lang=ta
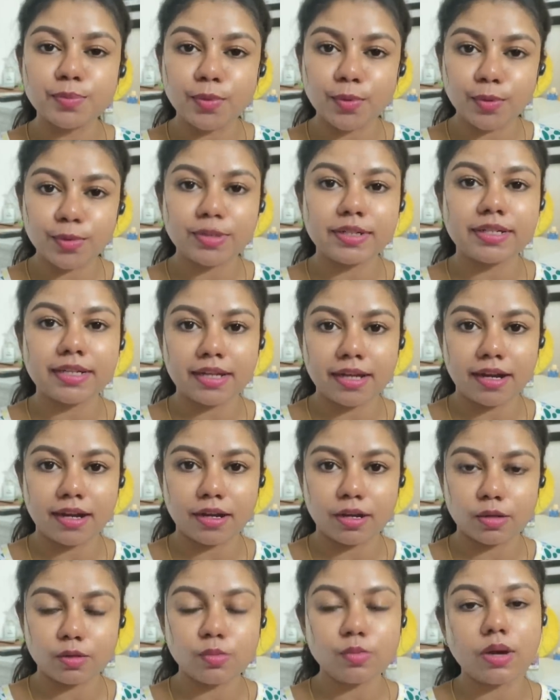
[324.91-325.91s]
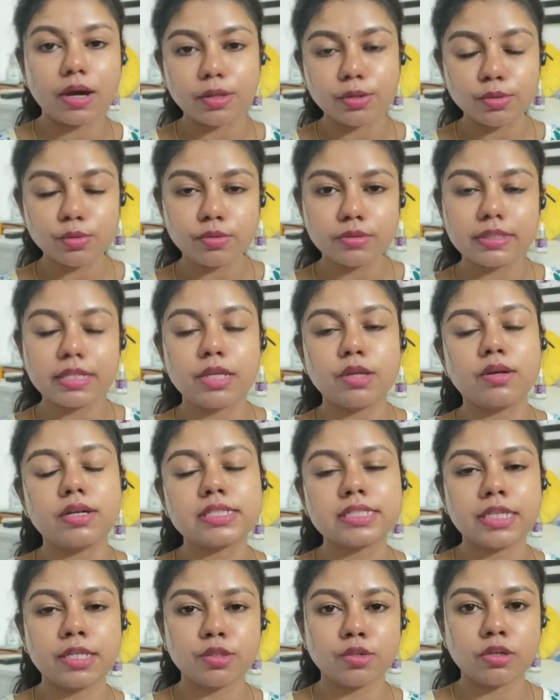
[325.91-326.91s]
போட்டே ஆகணும் அதுவும் வந்து
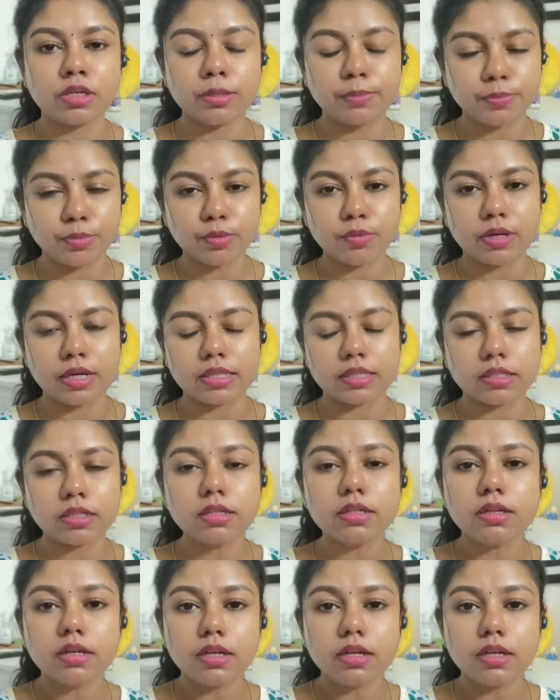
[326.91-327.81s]
என்னோட ஸ்கின் டோன் இம்ப்ரூவ் ஆனதுக்கு